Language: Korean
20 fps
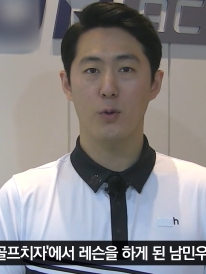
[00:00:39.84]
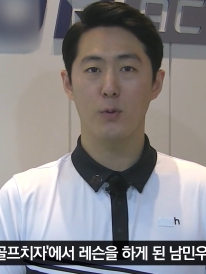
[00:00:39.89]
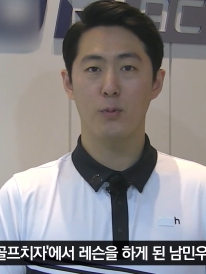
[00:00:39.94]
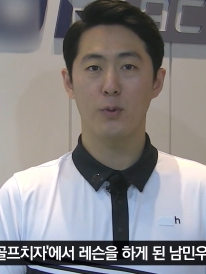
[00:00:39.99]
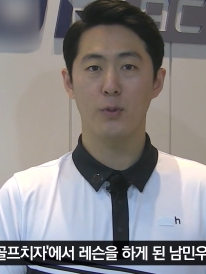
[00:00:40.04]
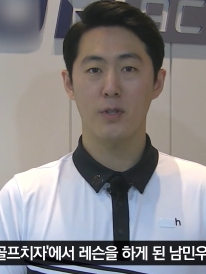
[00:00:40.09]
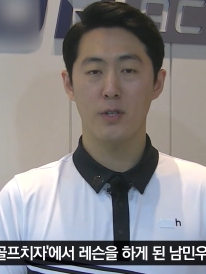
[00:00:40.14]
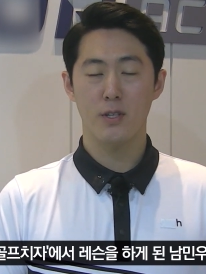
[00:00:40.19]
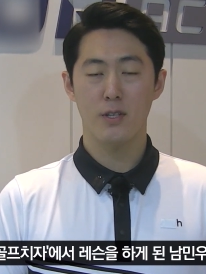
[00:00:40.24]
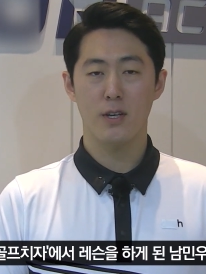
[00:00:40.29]

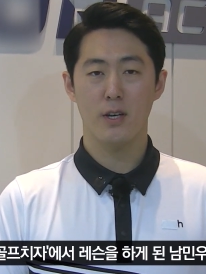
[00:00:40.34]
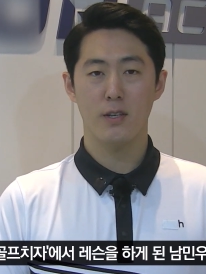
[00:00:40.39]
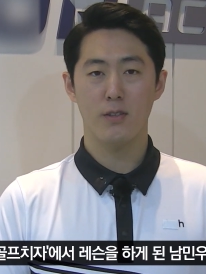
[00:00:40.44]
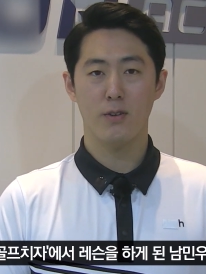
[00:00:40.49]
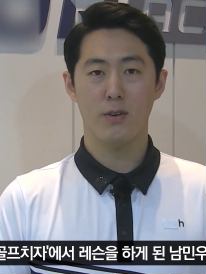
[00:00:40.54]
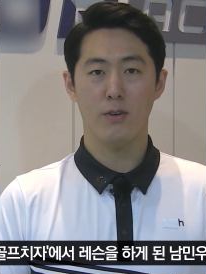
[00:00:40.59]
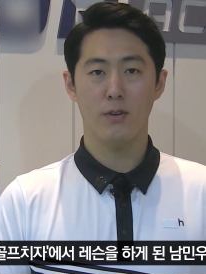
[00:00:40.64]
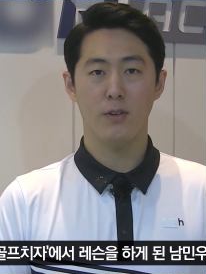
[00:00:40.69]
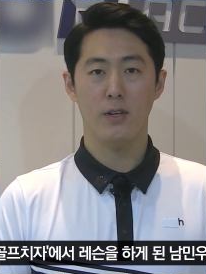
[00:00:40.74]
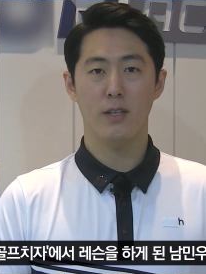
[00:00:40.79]

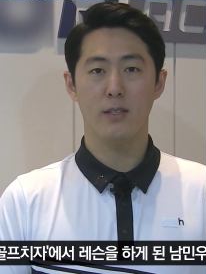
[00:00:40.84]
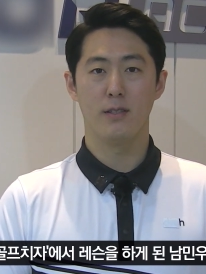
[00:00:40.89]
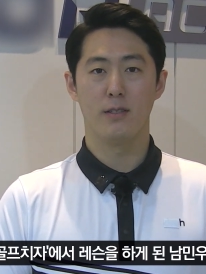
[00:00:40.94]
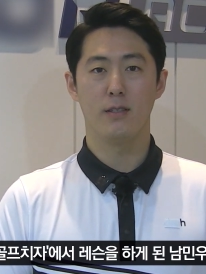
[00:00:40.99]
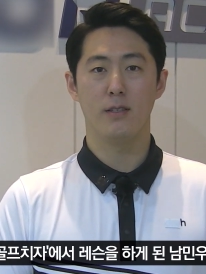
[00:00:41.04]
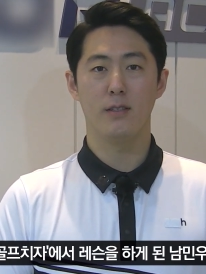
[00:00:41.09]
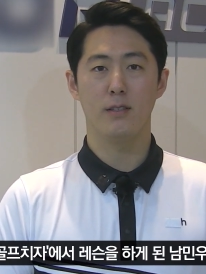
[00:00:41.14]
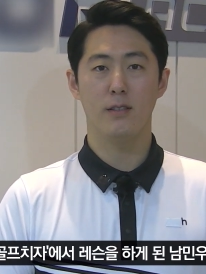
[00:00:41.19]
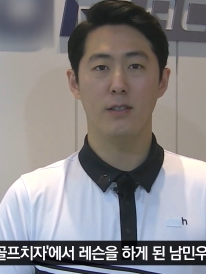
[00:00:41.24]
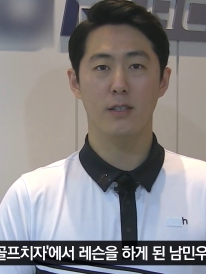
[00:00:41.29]
골프치자에서
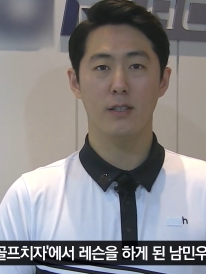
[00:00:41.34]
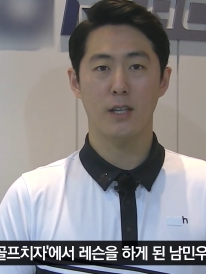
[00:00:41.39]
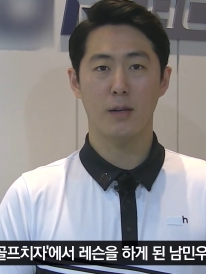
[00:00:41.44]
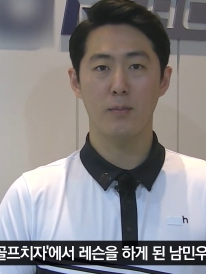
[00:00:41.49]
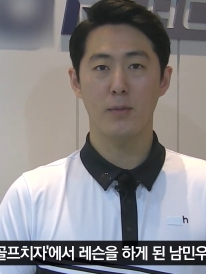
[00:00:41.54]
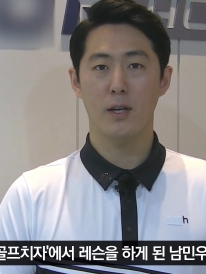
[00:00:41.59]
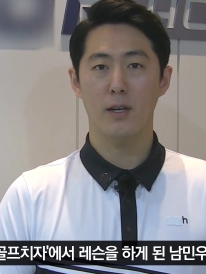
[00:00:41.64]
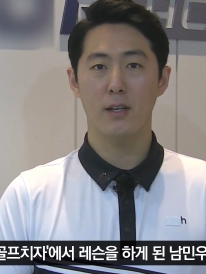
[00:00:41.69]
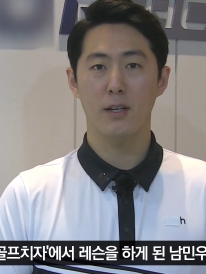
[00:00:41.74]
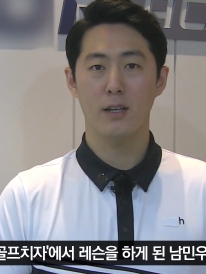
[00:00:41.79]
레슨을
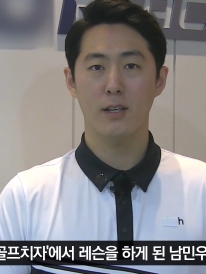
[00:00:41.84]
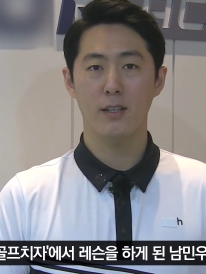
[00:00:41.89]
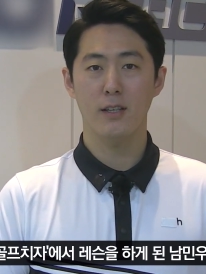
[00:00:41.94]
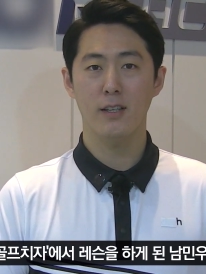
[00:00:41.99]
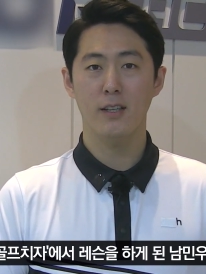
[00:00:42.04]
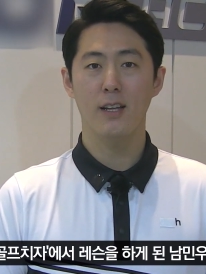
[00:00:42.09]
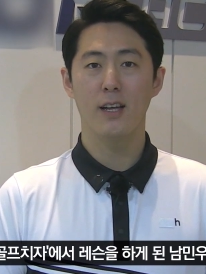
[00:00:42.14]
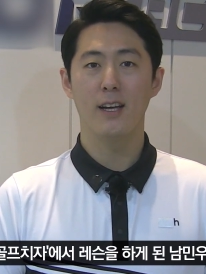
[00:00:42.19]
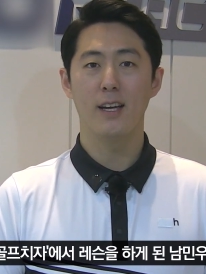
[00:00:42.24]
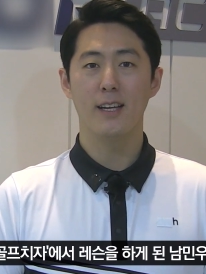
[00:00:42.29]
담당하게
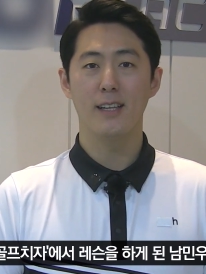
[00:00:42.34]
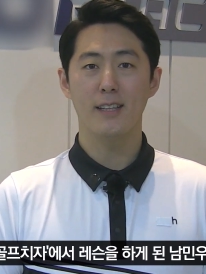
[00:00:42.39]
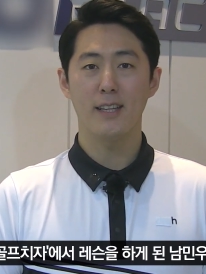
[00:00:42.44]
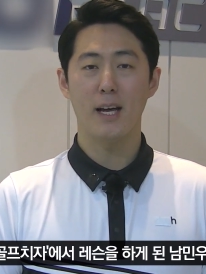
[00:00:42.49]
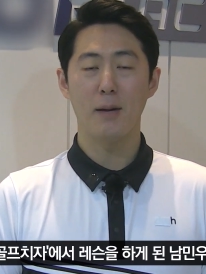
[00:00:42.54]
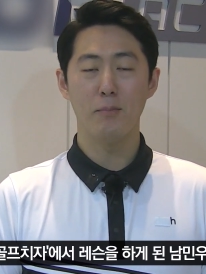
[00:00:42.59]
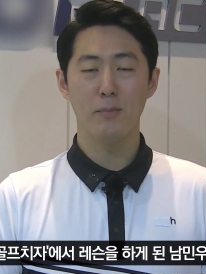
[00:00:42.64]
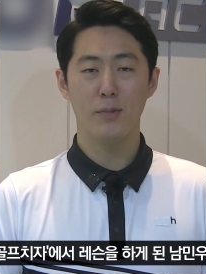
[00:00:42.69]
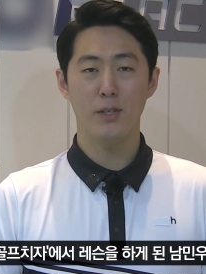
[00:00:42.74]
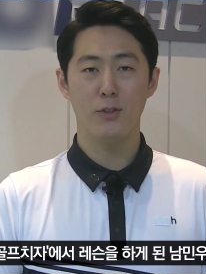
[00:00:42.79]
된
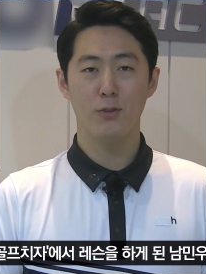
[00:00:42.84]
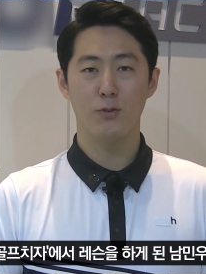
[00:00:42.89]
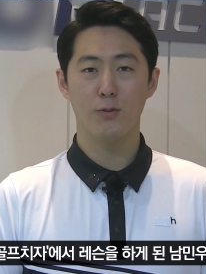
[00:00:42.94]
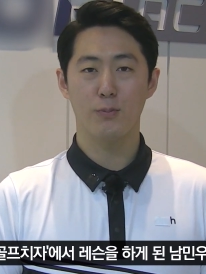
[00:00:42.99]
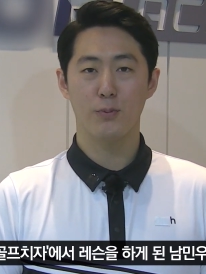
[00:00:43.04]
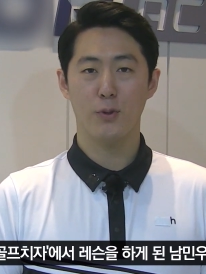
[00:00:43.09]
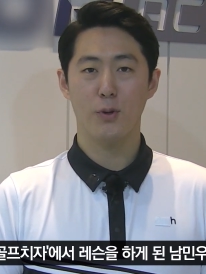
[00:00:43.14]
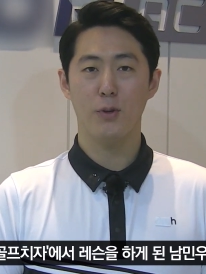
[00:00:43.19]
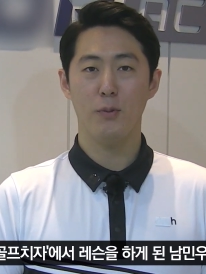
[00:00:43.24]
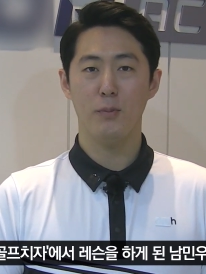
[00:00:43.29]
남민우
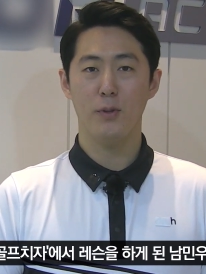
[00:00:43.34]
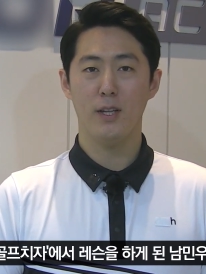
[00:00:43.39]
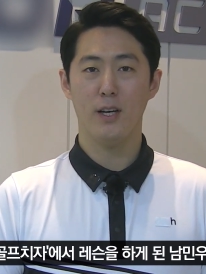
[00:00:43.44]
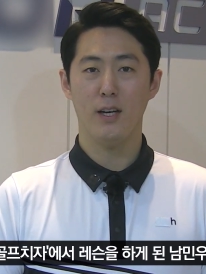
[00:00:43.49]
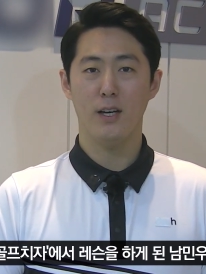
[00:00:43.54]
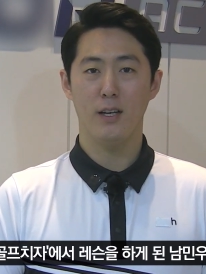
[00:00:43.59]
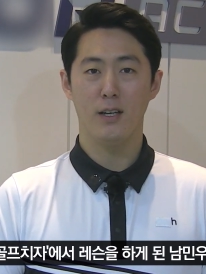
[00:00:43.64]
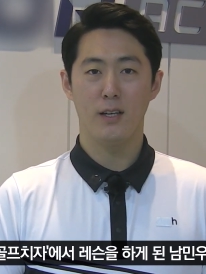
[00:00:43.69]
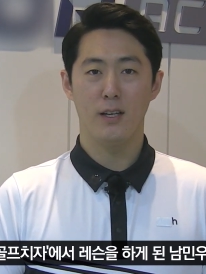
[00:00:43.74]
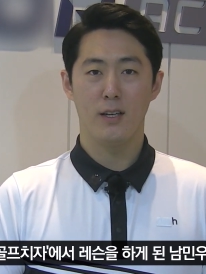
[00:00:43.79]
프로입니다.